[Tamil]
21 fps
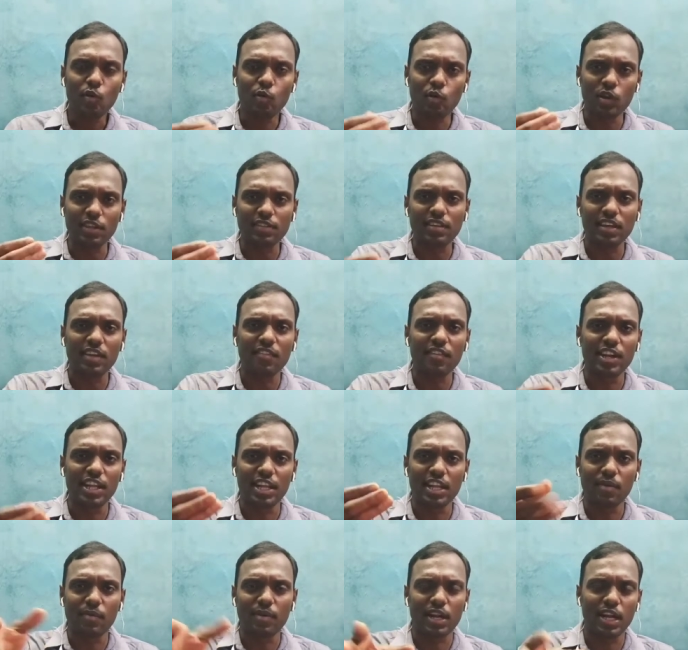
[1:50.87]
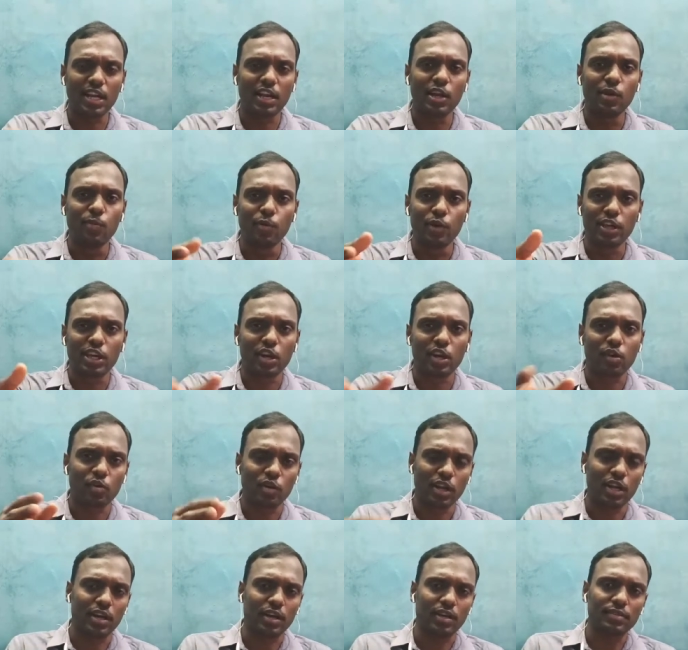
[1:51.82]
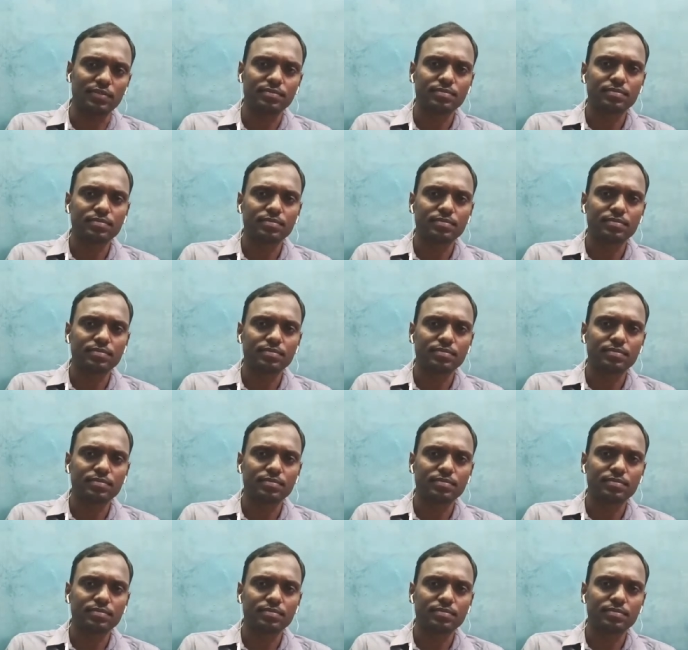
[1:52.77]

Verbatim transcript: கொலை செய்ய வேண்டிய நபர்கள் கல்புருக்கியை கொண்டாங்க